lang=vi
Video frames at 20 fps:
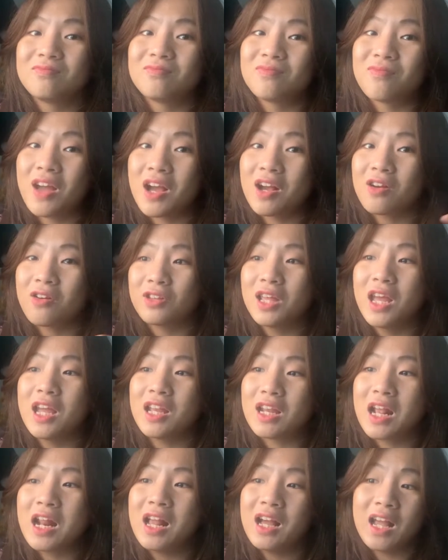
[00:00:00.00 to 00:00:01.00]
và có thể
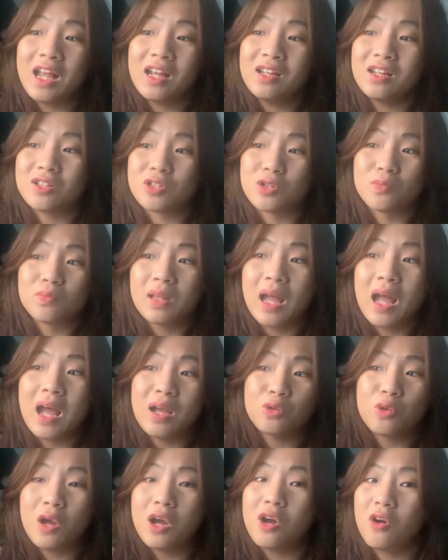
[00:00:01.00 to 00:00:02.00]
đấy là cách để chúng
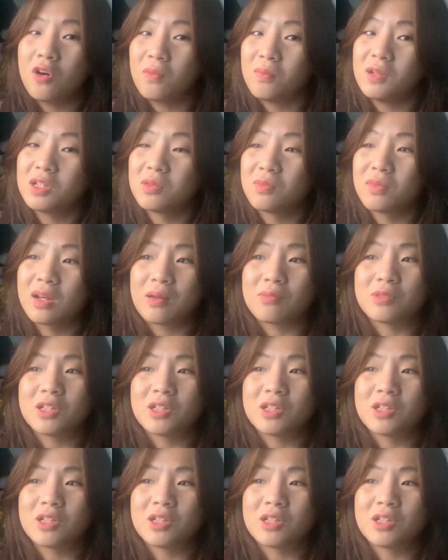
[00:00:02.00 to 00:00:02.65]
ta thoát khỏi bị trầm cảm